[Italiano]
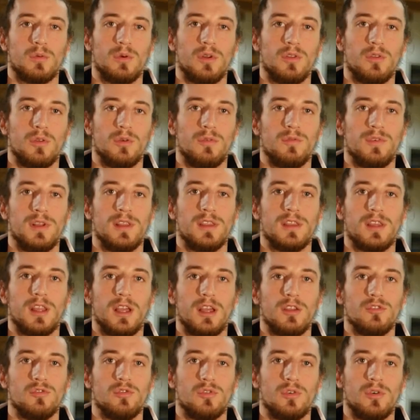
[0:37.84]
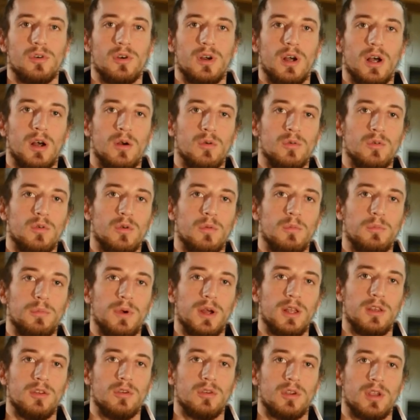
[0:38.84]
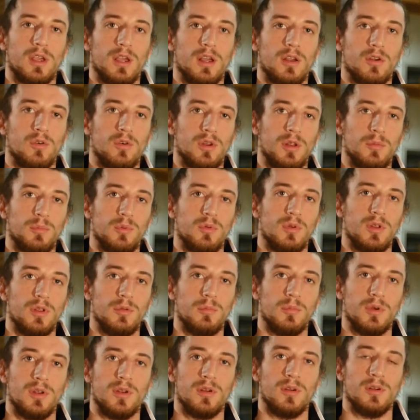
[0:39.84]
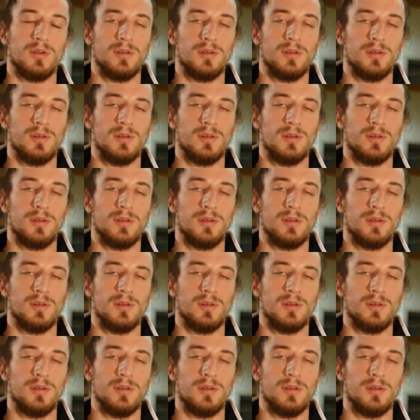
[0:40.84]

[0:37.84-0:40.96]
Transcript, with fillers: quando ha un vantaggio a un compagno che è ancora più libero.